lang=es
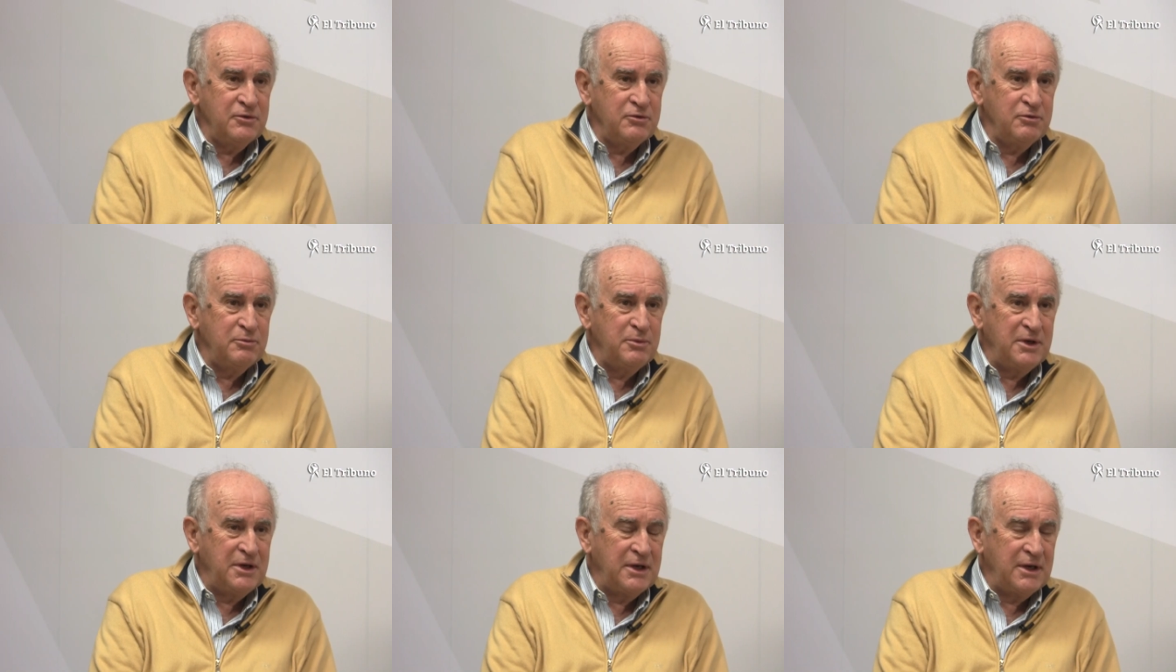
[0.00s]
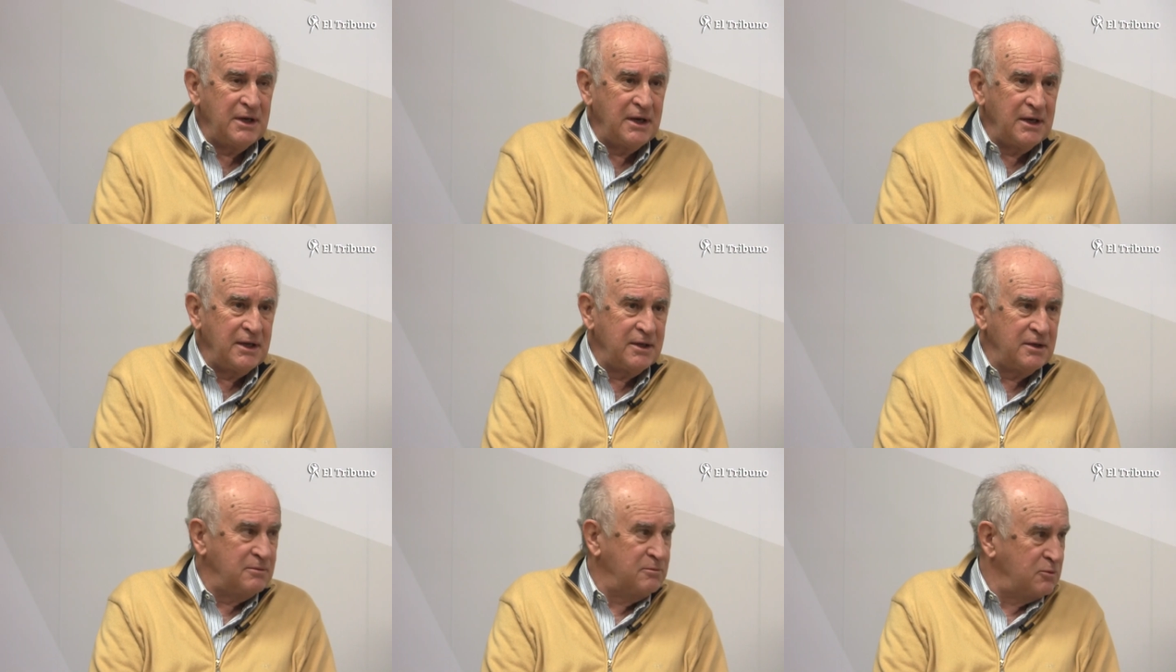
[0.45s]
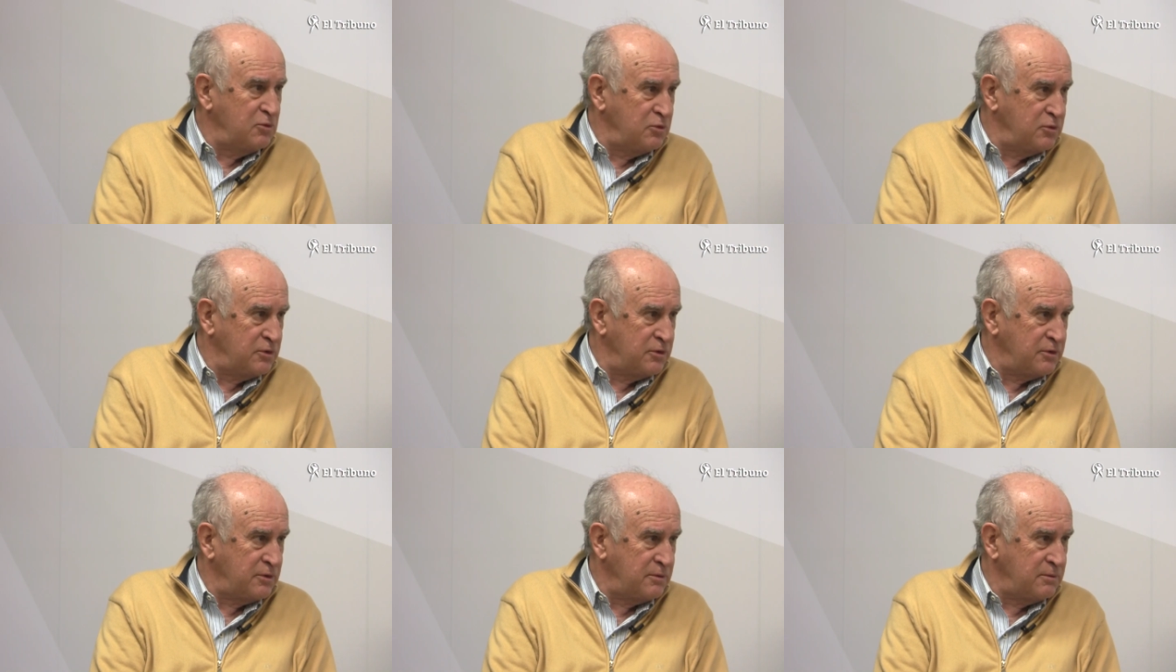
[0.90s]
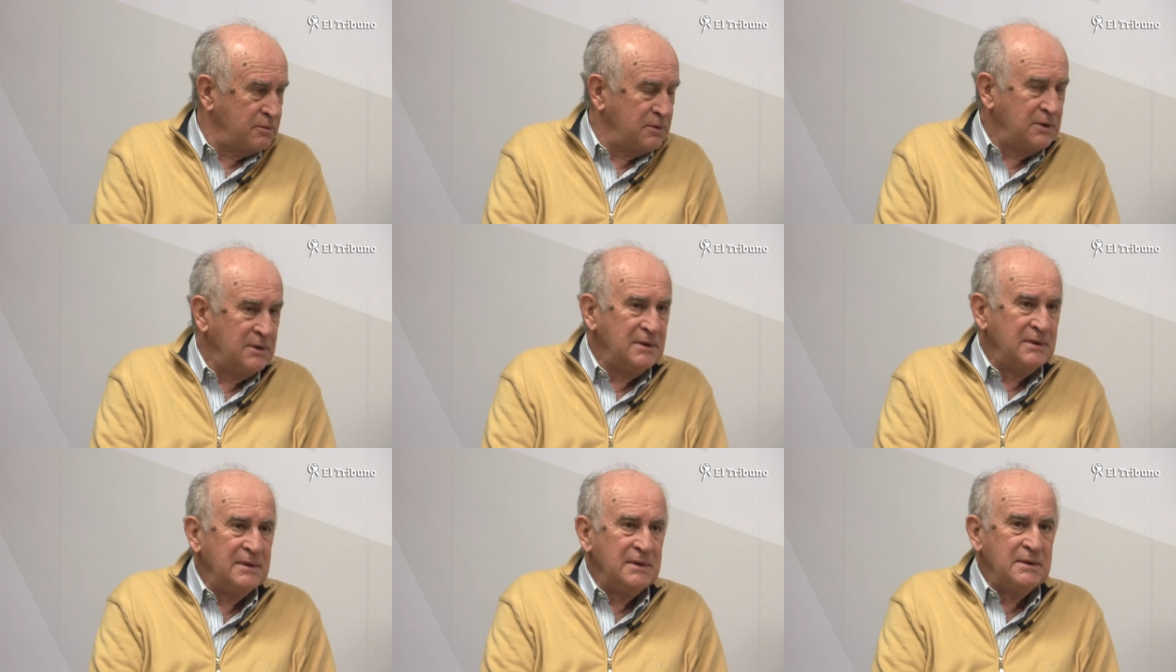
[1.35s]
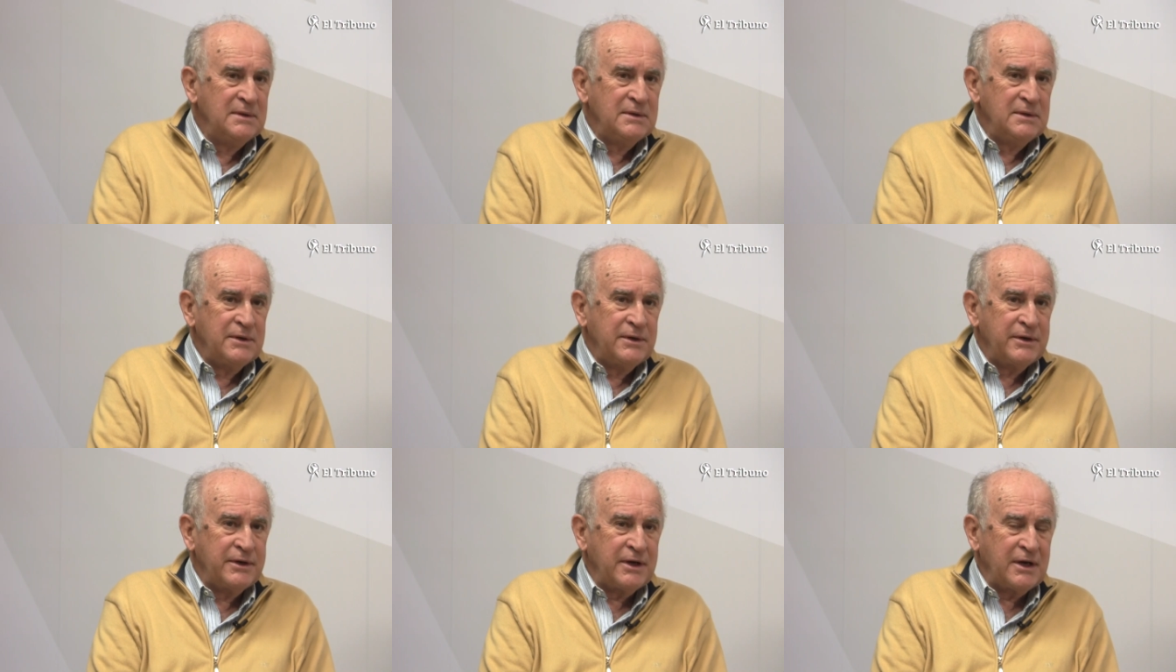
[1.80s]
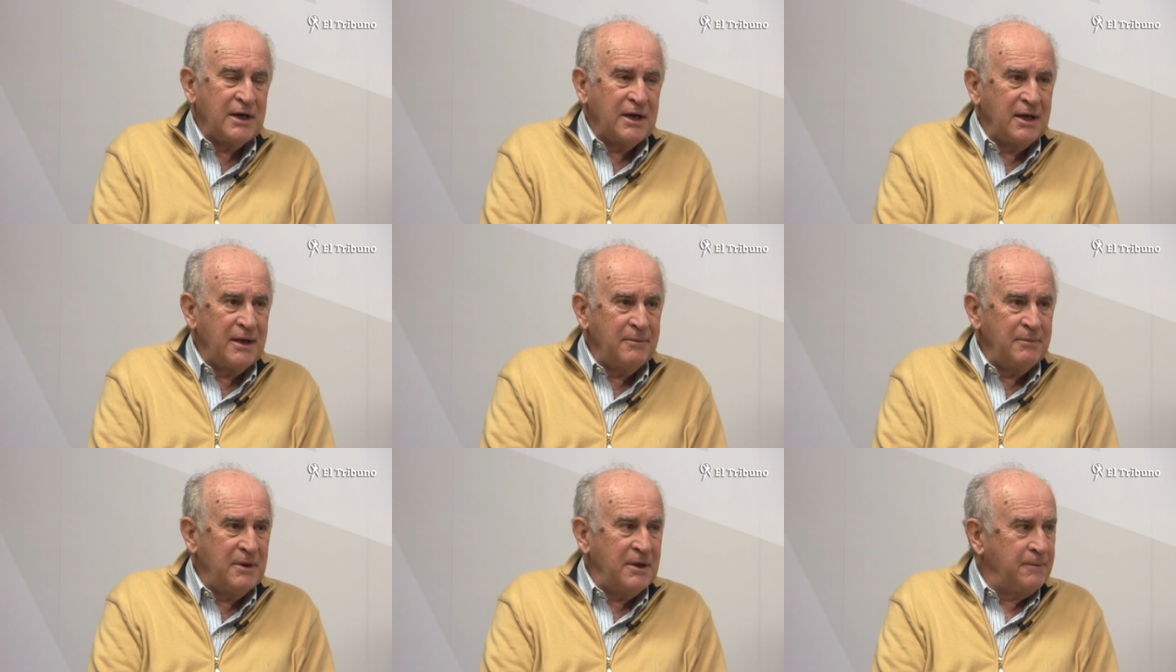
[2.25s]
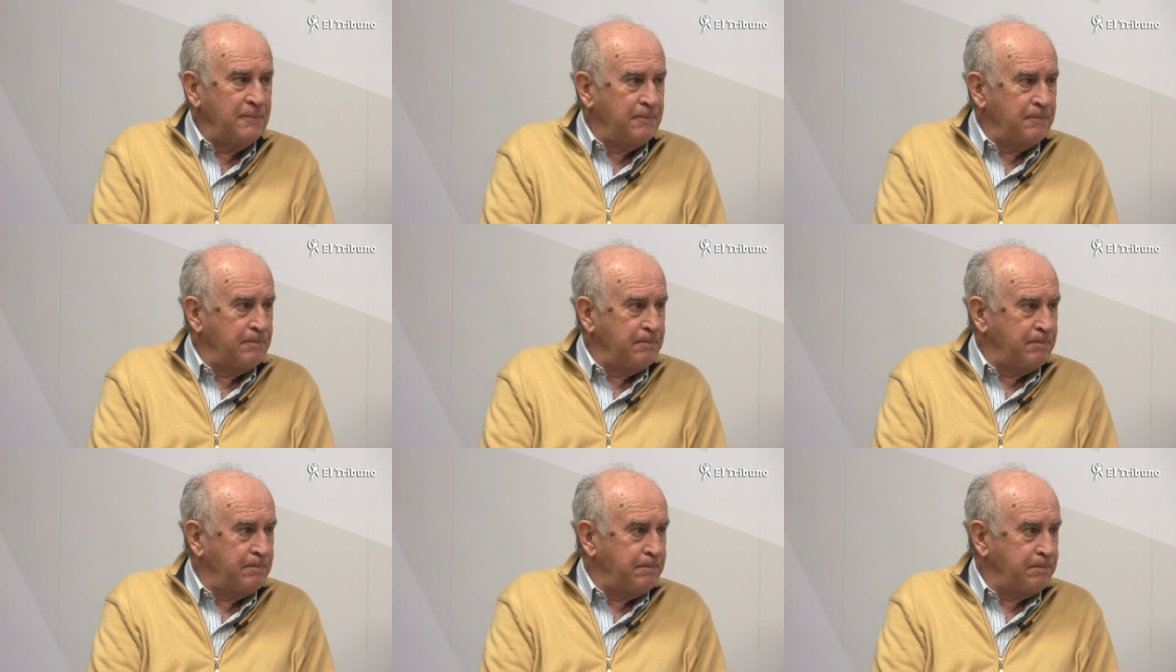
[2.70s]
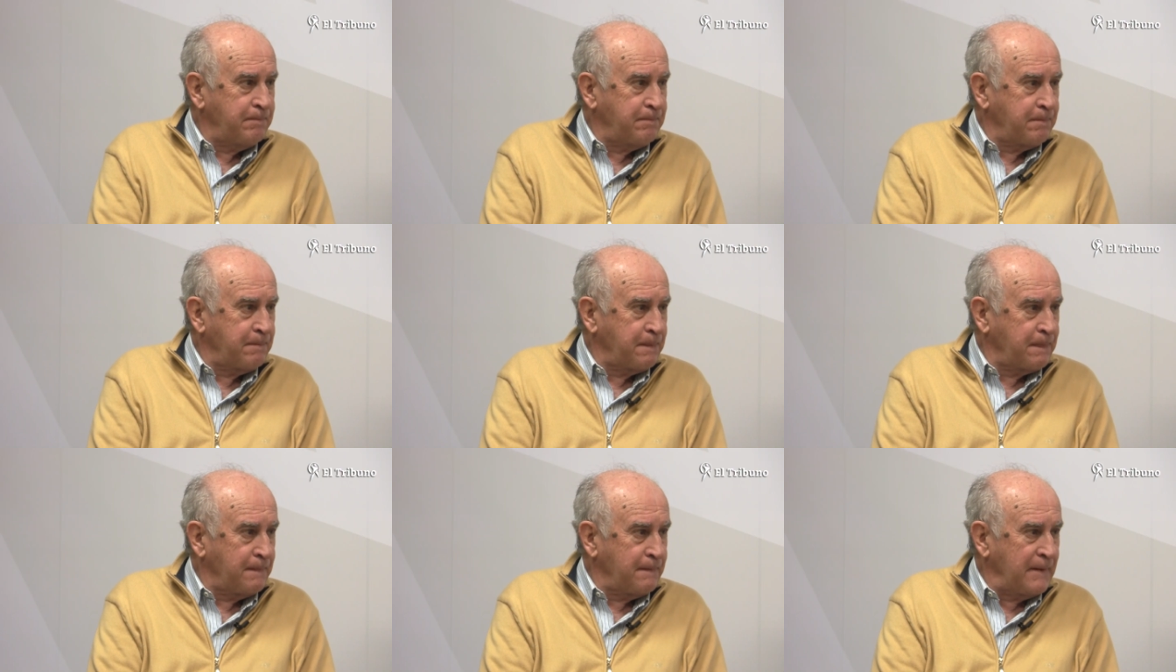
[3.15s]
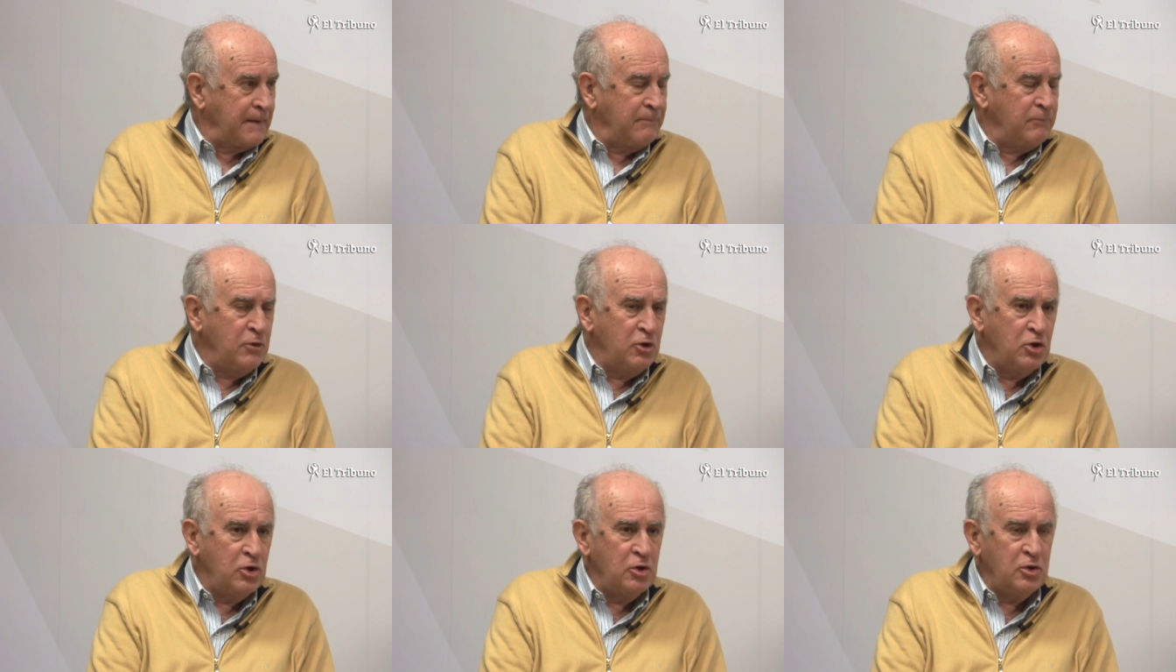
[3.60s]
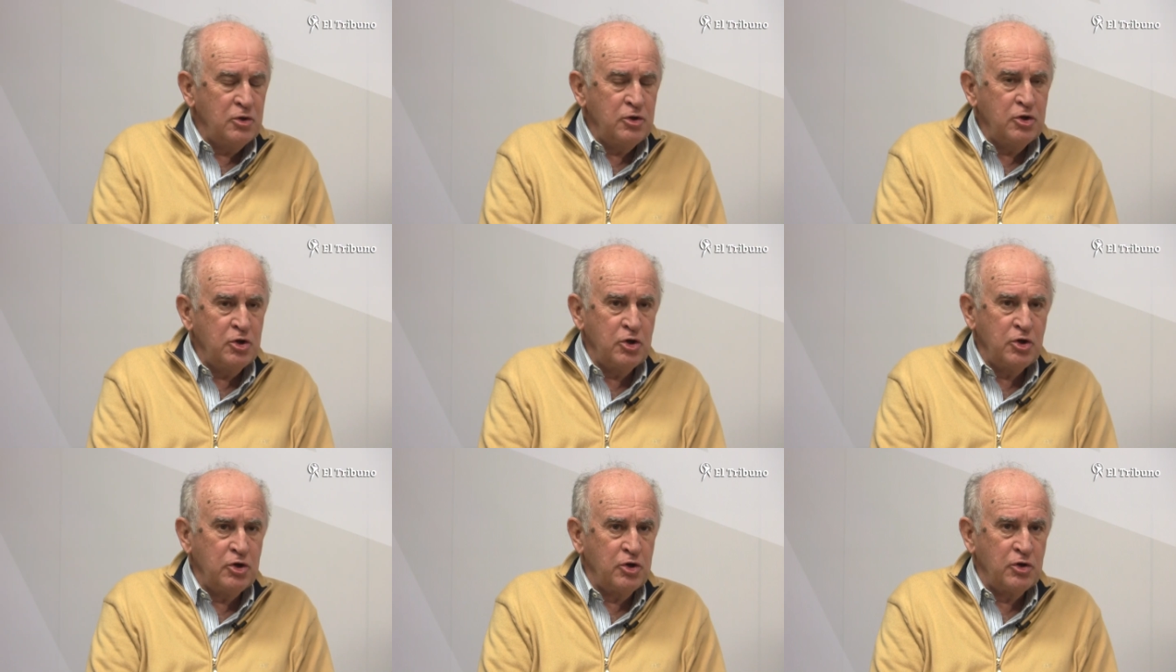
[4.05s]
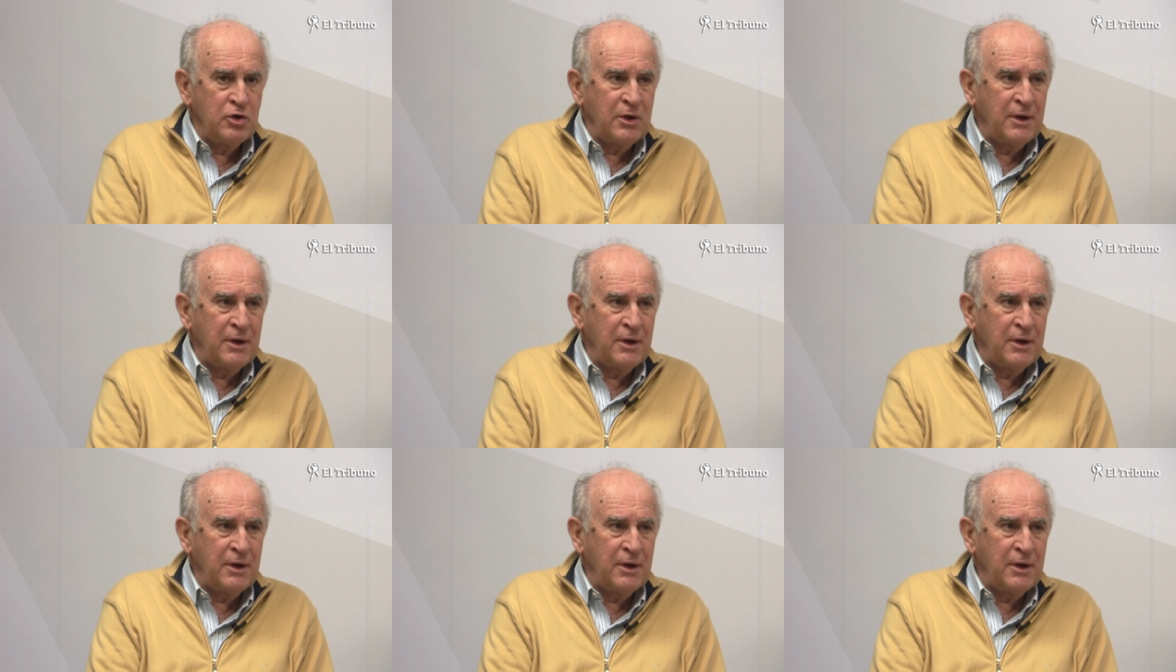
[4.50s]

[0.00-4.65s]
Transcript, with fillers: es un mineral que el mundo de la nacionalización o No, no, no.